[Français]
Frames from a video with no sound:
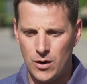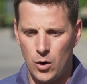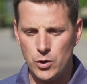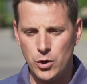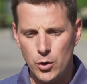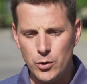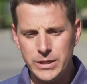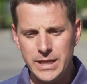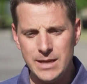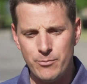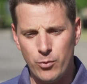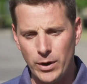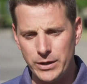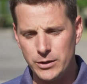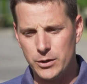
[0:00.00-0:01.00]
On a eu des
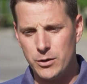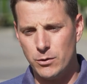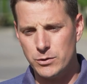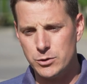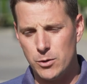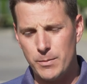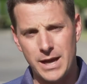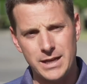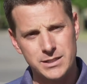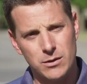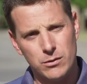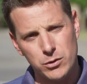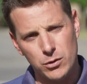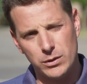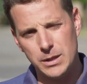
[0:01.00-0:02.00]
points de
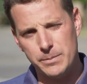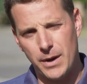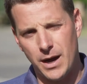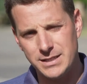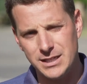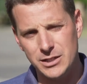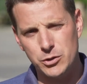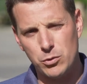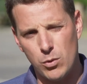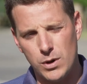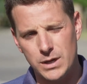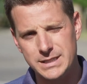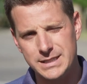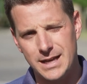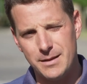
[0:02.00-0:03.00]
consommation qui ont dépassé le
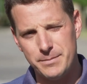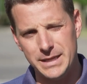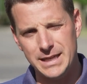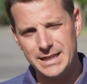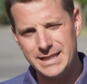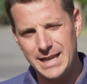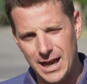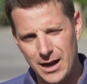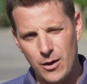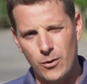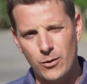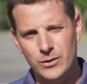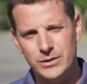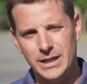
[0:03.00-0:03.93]
300 000 gallons